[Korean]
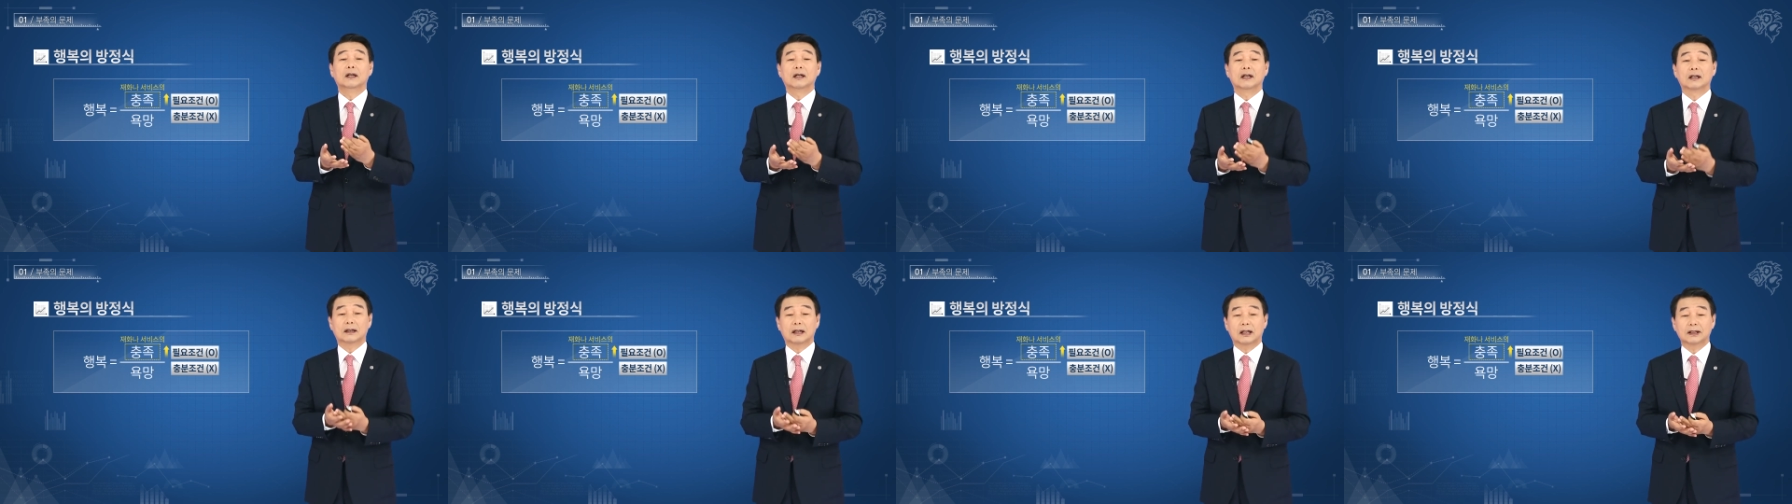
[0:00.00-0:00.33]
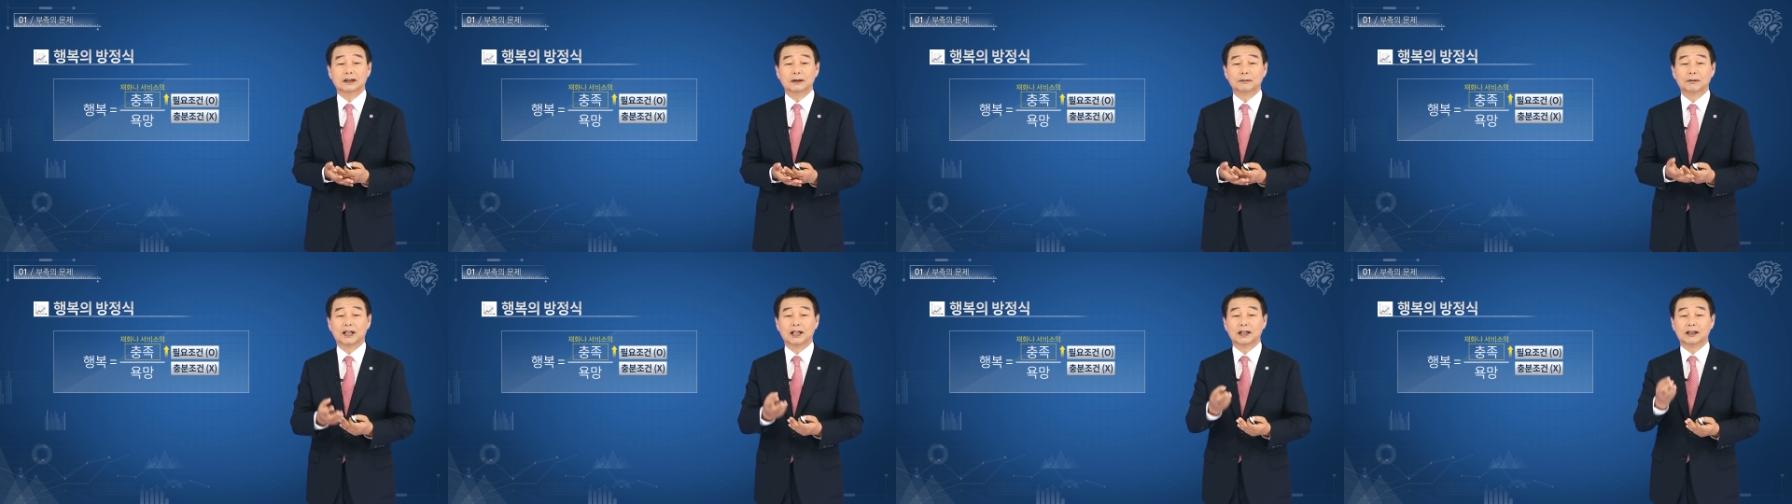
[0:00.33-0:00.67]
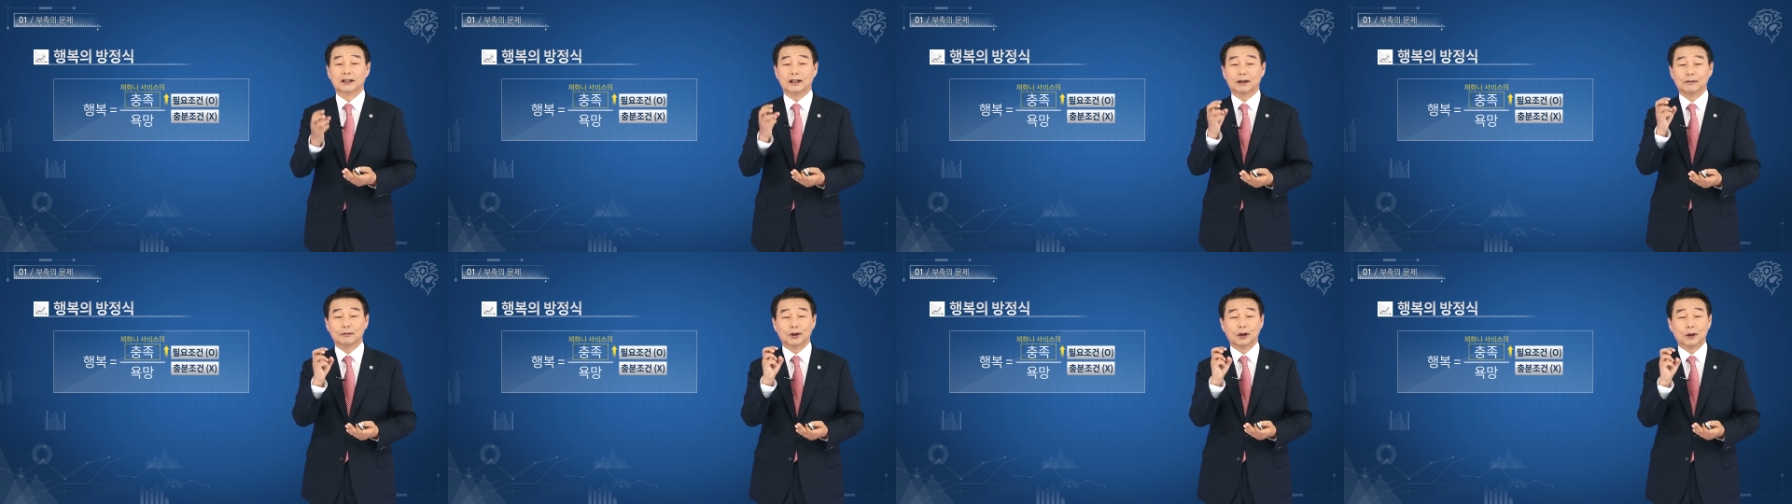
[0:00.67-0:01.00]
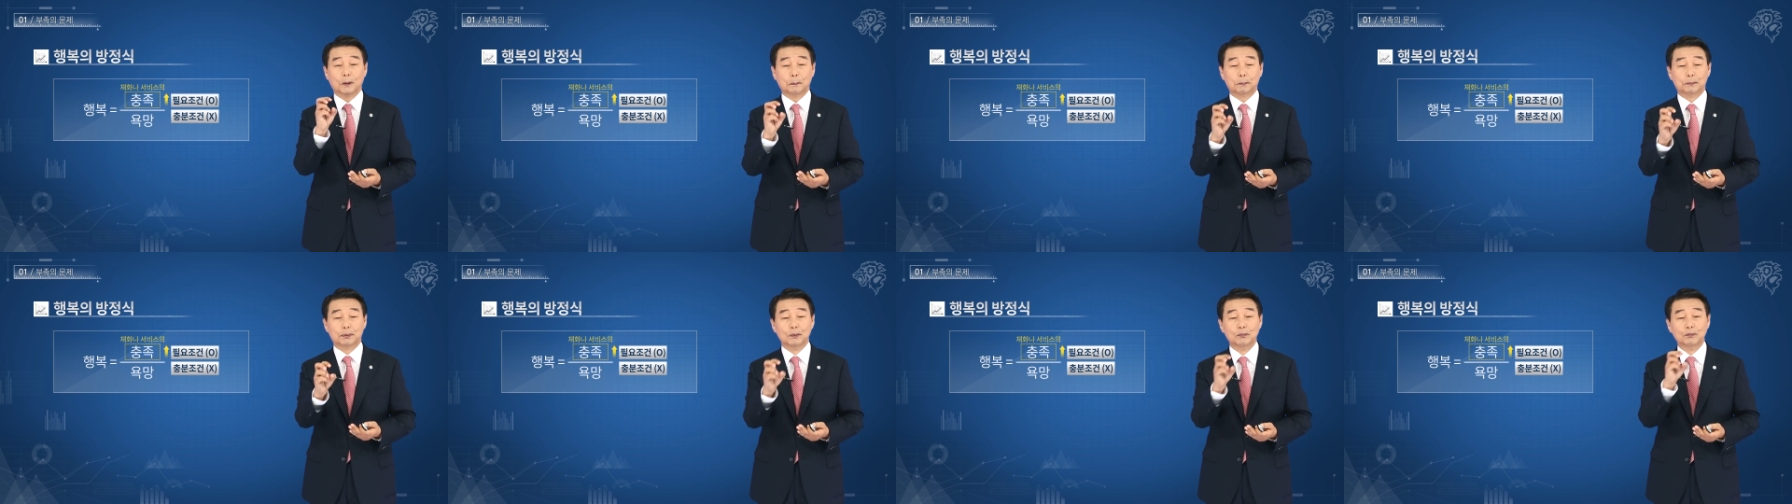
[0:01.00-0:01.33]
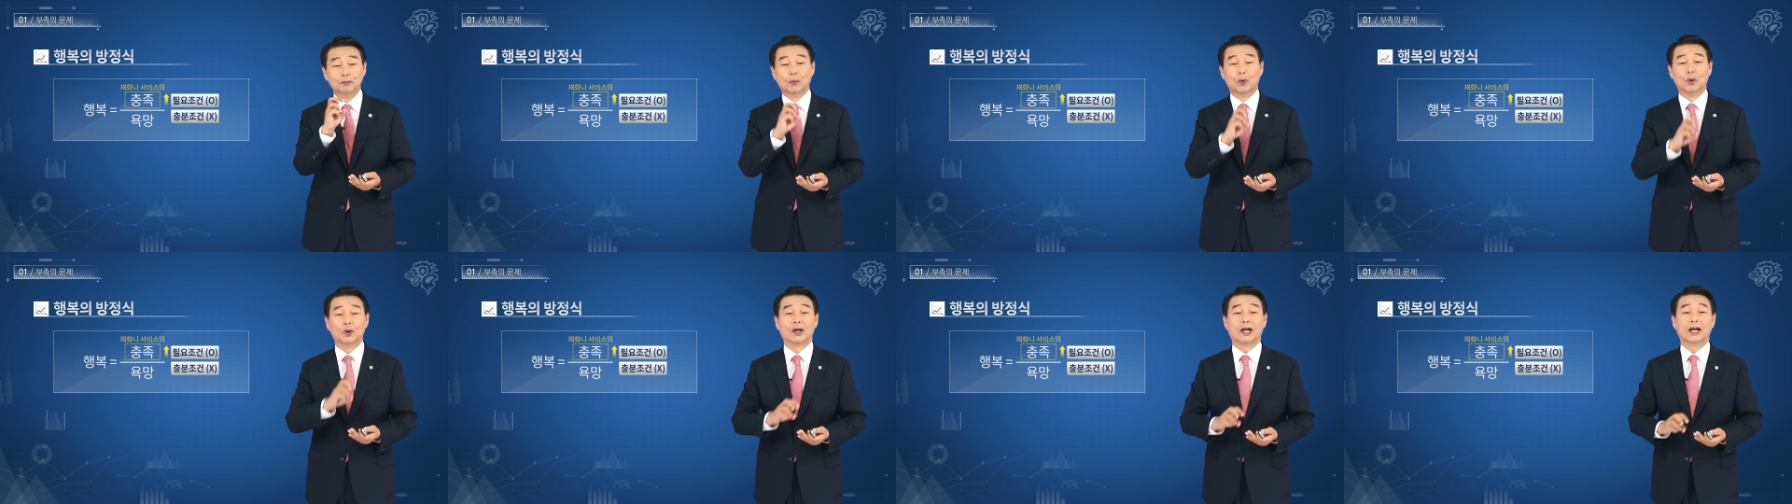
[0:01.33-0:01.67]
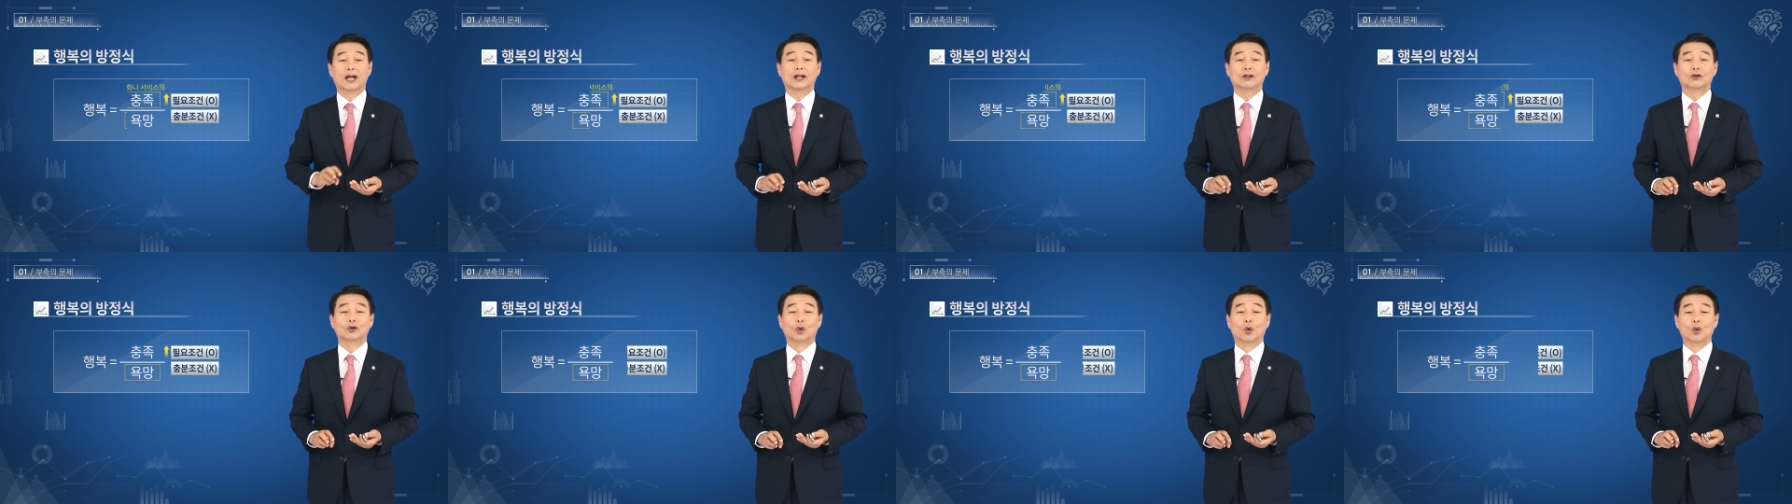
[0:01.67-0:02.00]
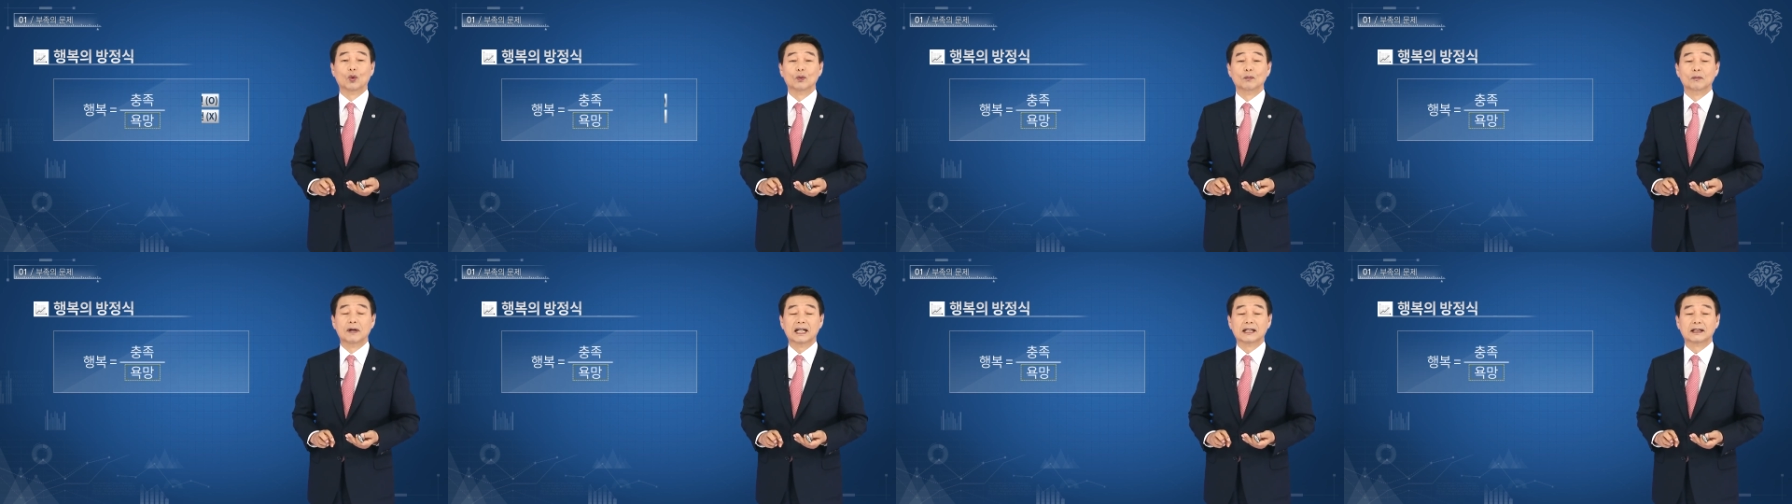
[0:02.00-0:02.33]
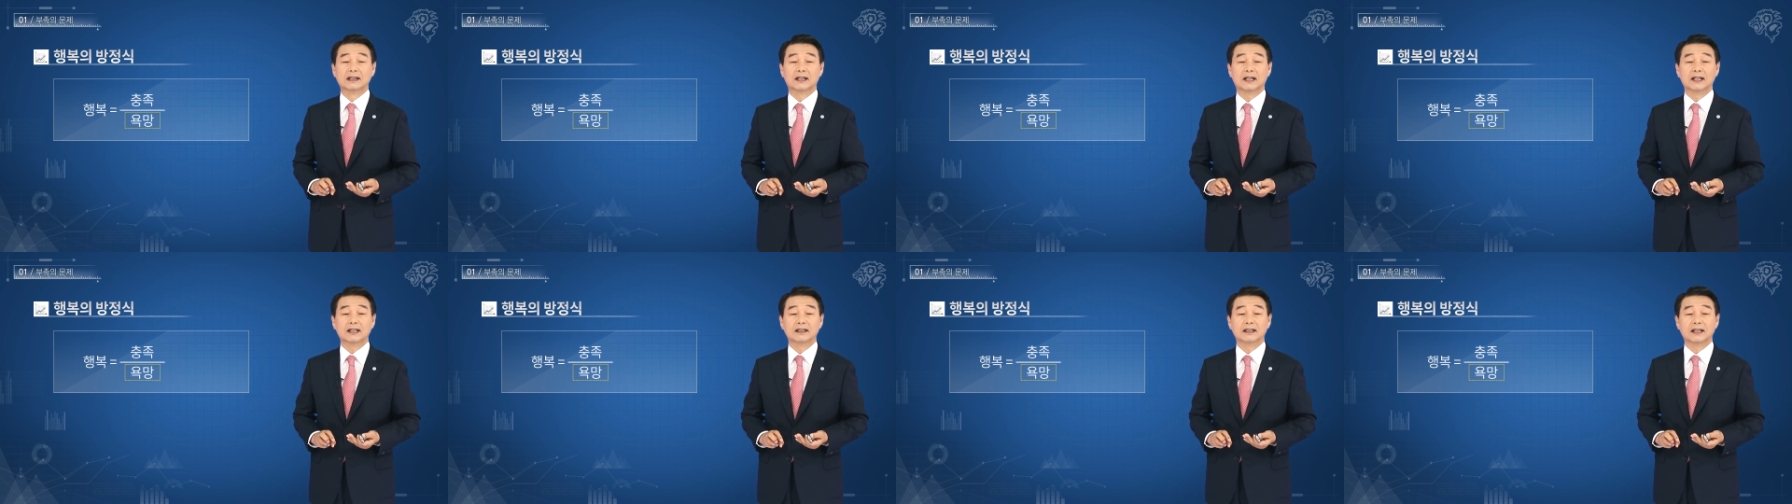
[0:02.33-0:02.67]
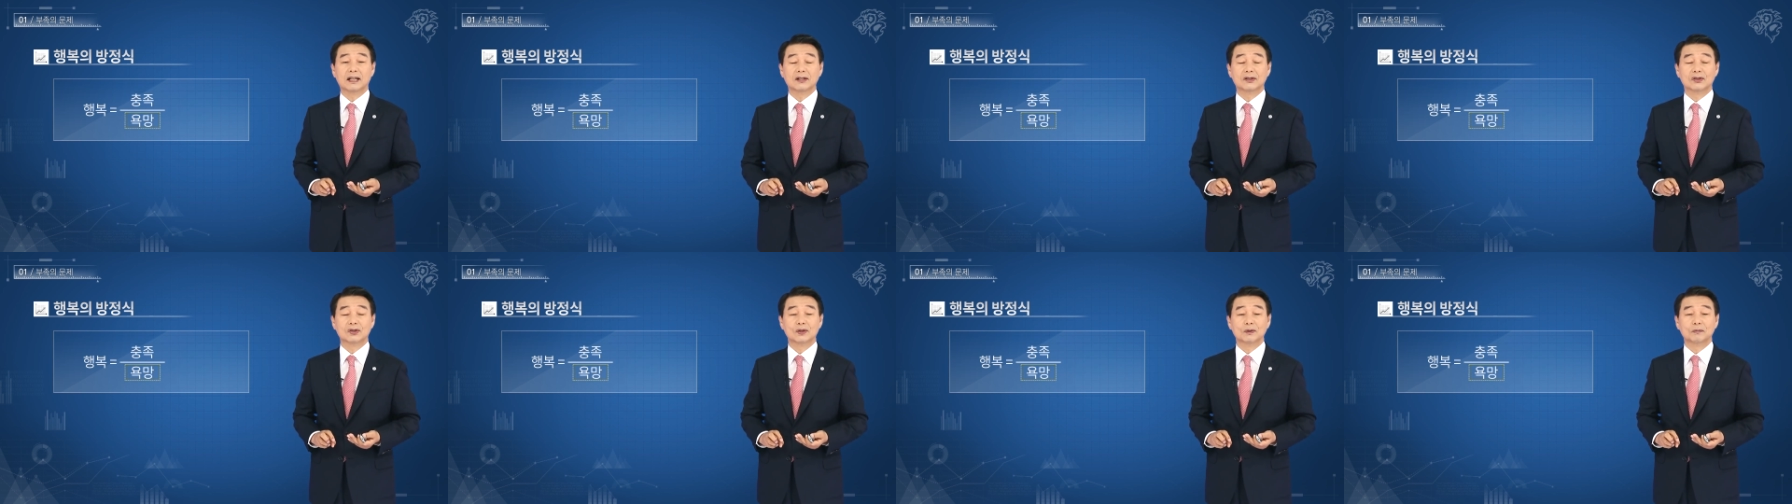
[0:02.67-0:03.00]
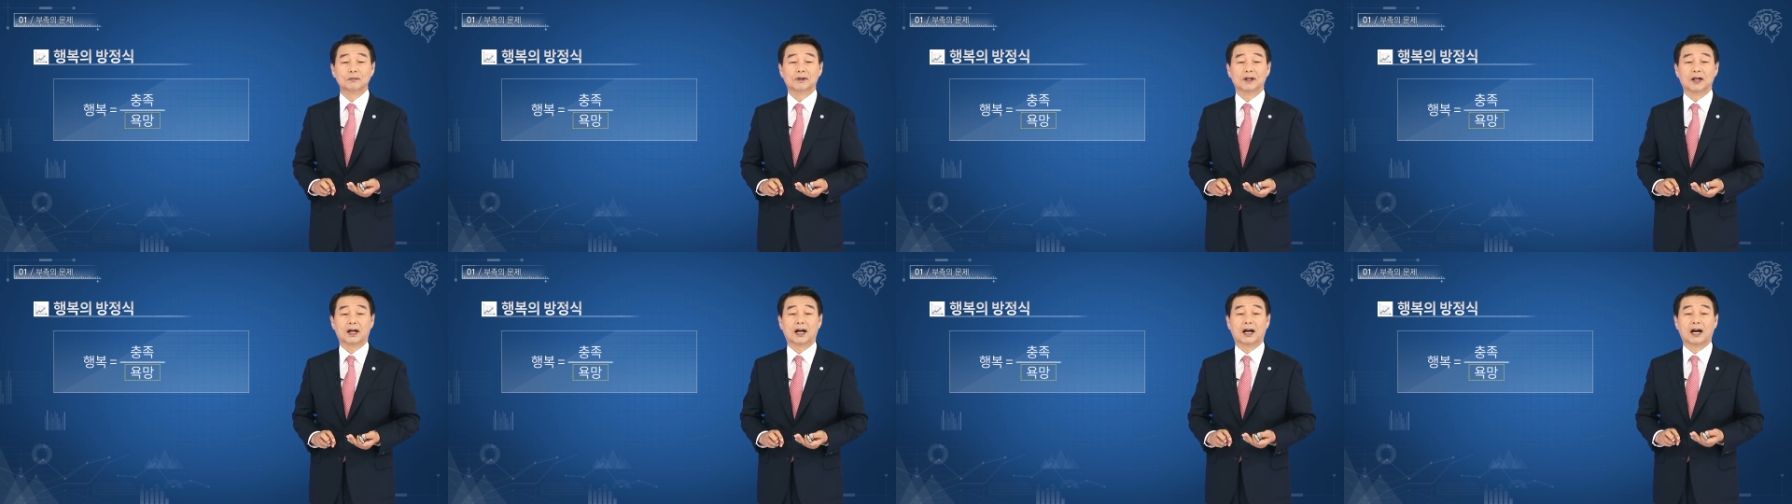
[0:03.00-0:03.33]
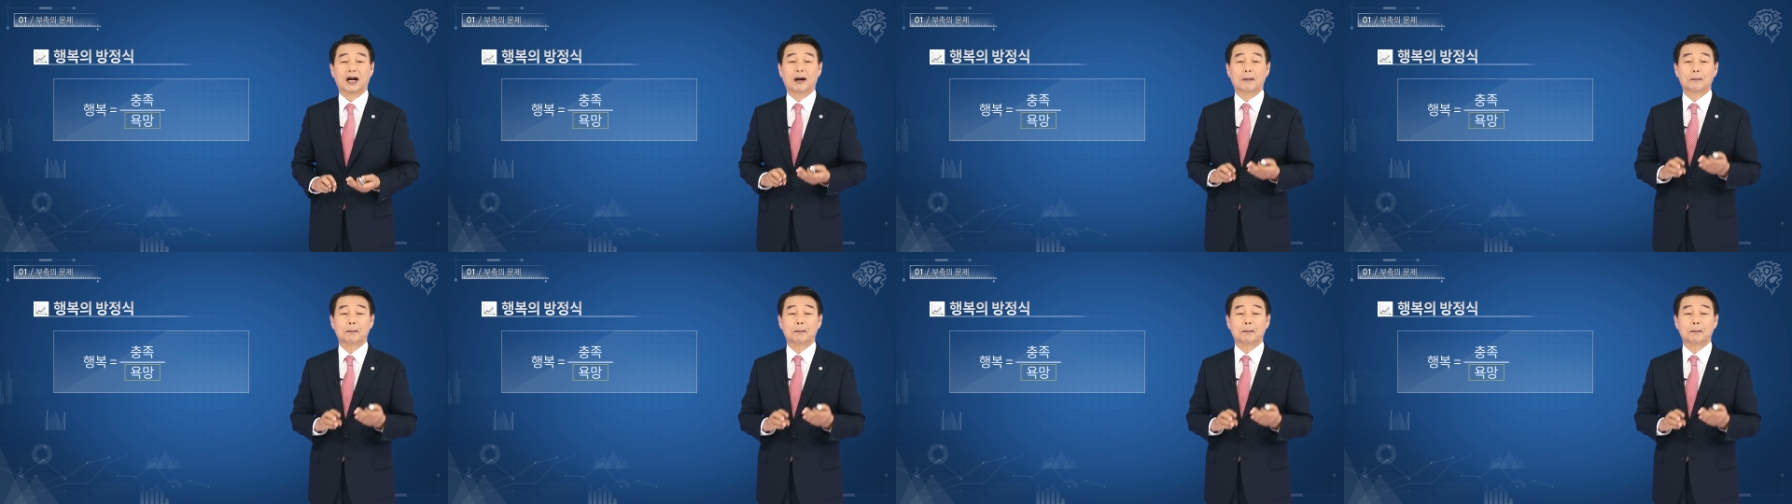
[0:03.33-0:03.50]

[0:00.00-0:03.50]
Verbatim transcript: 어, 다시 말하자면 분모의 욕망이라는 게 있습니다.